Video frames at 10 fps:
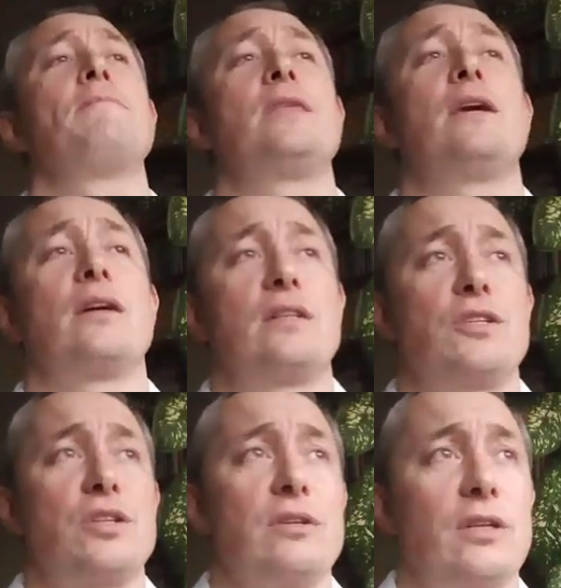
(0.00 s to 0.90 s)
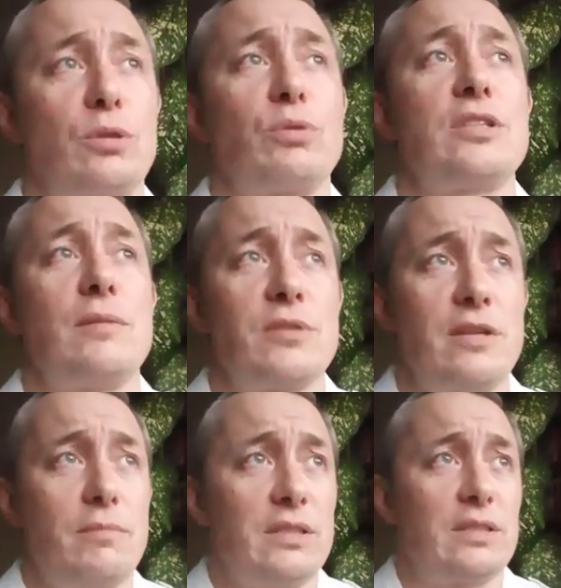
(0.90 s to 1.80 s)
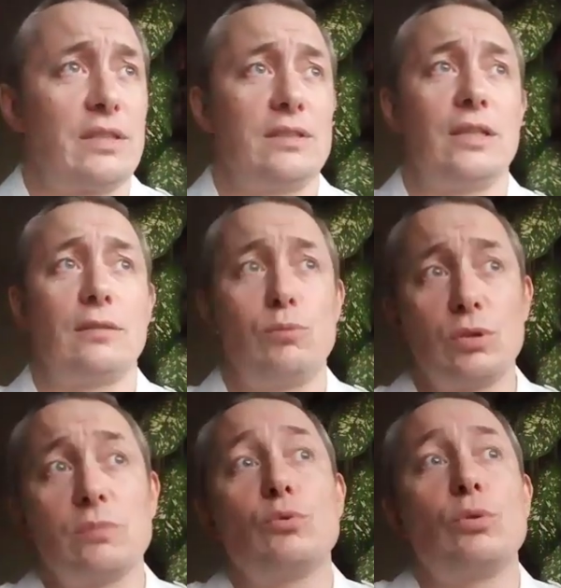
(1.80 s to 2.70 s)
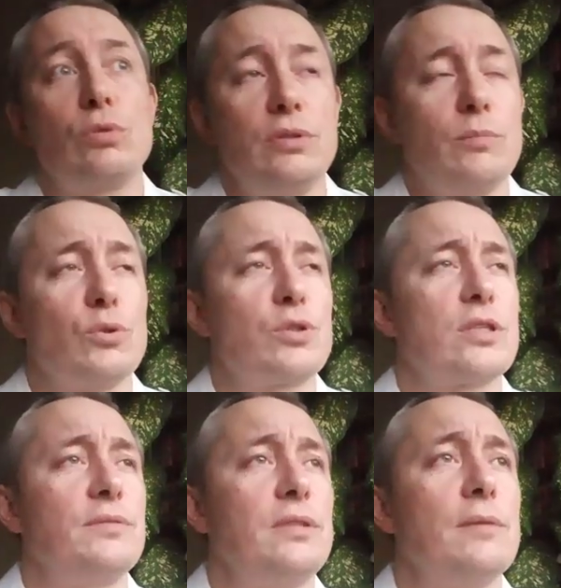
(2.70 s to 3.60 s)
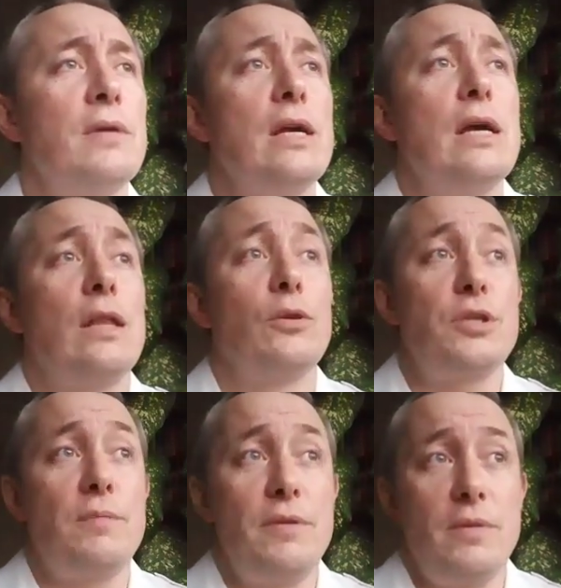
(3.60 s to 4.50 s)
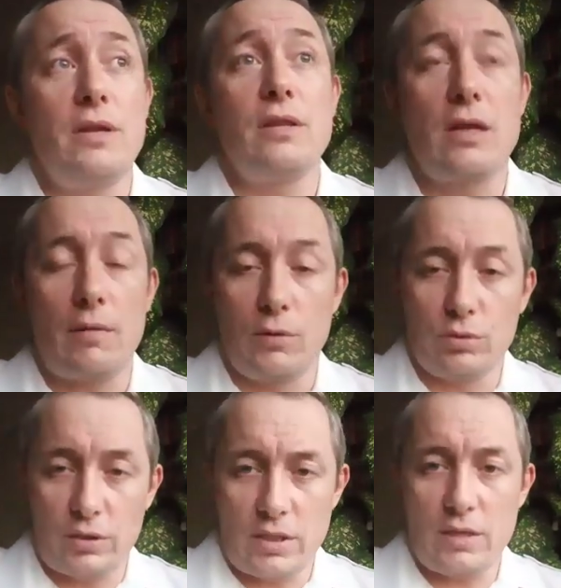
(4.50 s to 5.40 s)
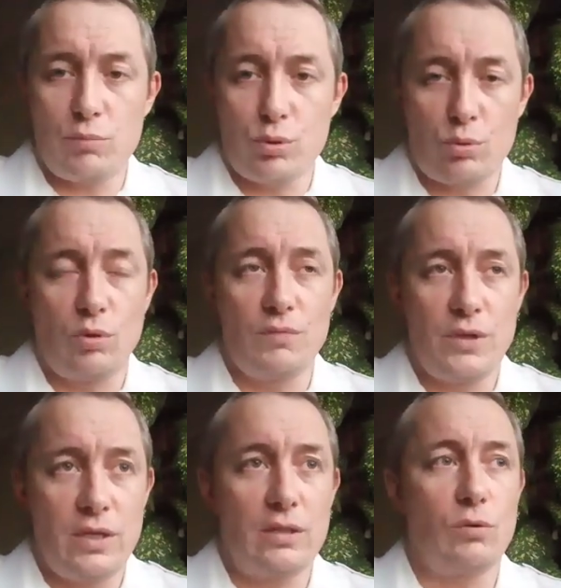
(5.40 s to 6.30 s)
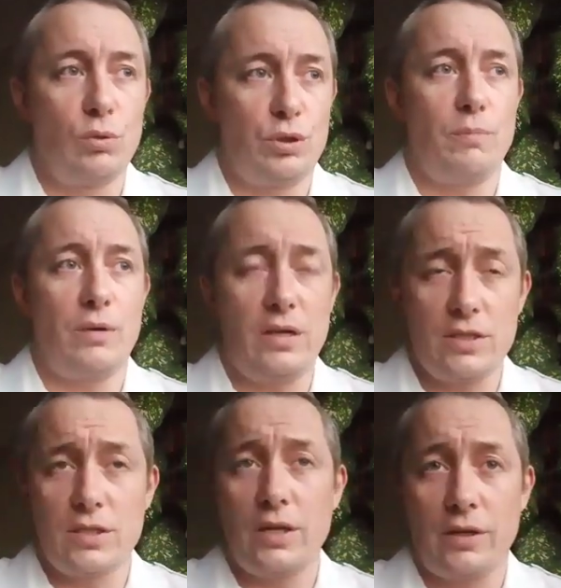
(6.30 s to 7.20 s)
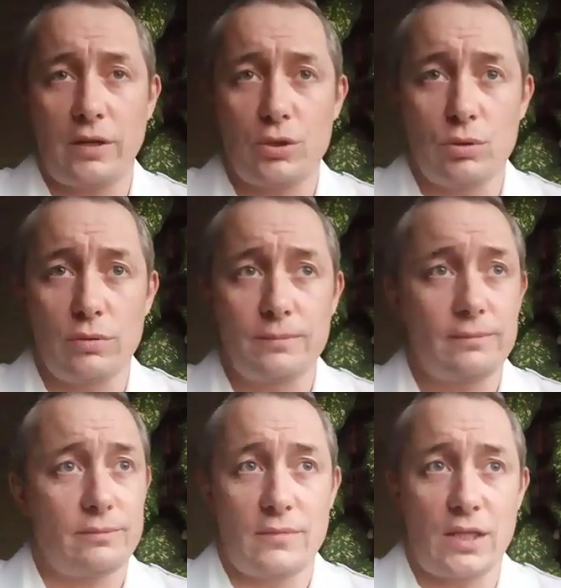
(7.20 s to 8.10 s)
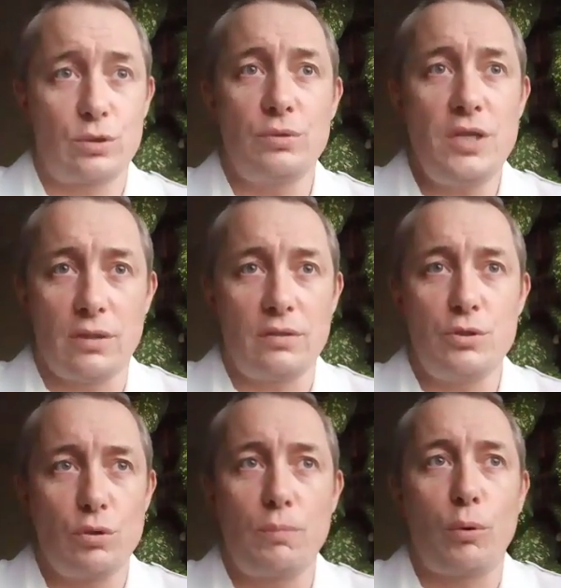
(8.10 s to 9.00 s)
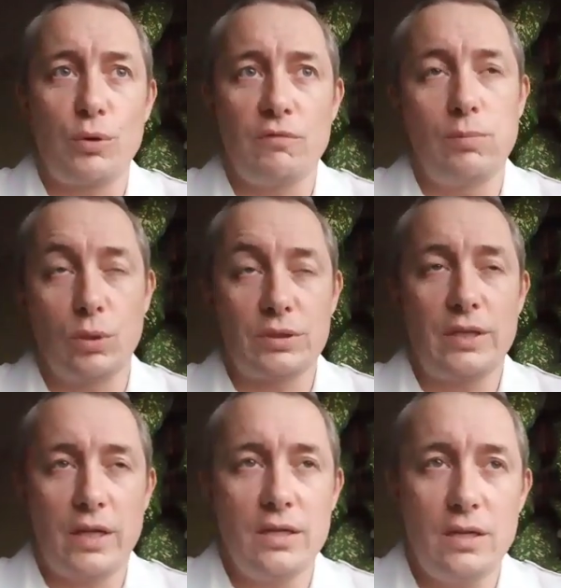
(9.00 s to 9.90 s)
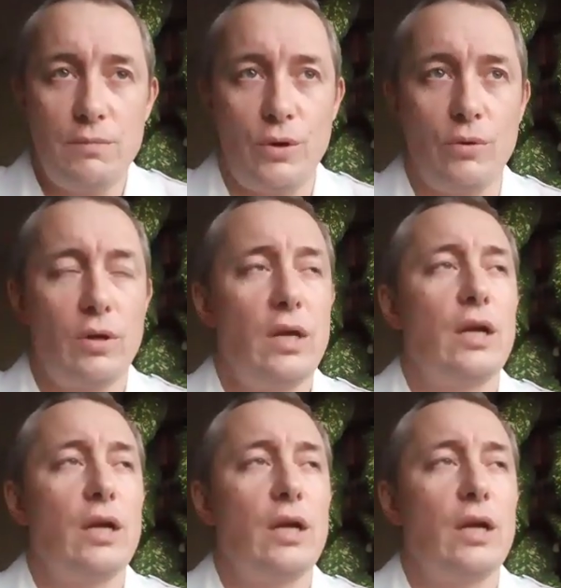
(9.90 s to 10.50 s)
И как человек, который сам занимался когда-то боксом, ну, только немножко совсем, но тем не менее, да, могу сказать, безусловно, это очень полезно и хорошо. Так что нет, ничего против бокса я не имею.